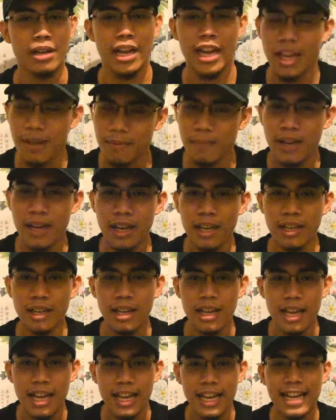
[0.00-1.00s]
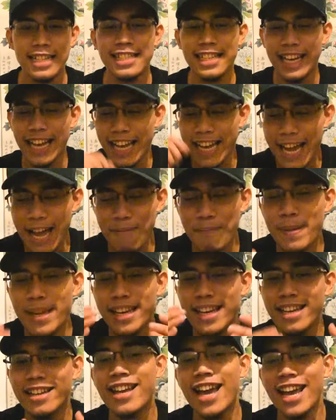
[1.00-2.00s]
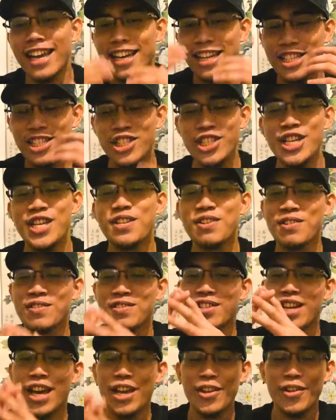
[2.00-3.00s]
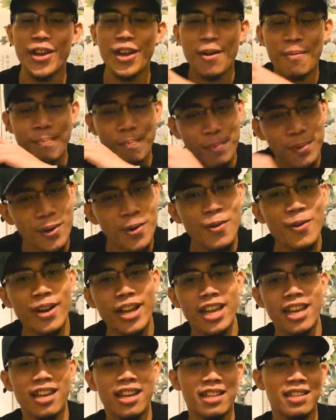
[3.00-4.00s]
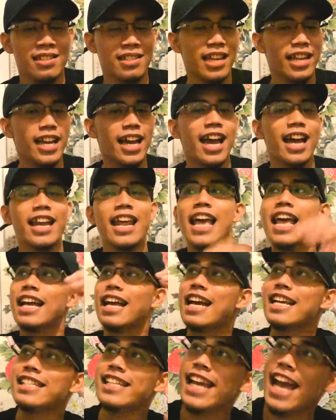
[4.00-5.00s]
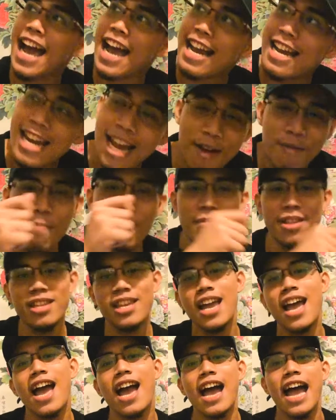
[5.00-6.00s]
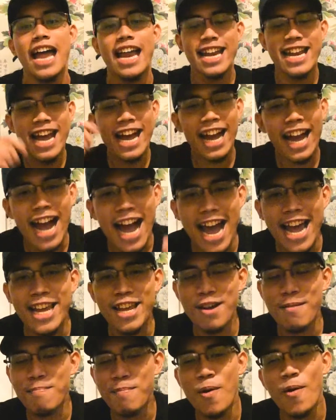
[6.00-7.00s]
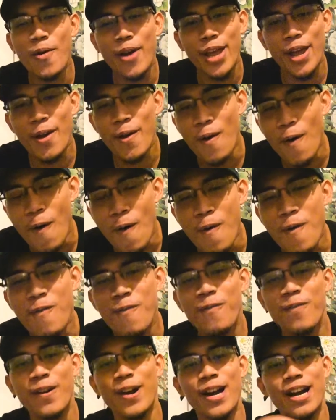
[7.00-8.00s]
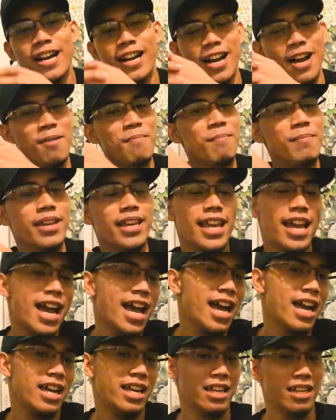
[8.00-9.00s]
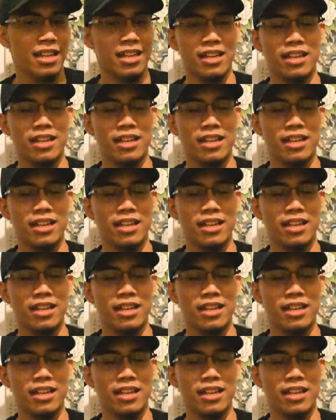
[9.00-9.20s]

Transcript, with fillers: Amen. Kasi kaya binigay ni Jesus sa inyo yung brokenness na yan. Kasi alam niya na kaya mong i-overcome yan.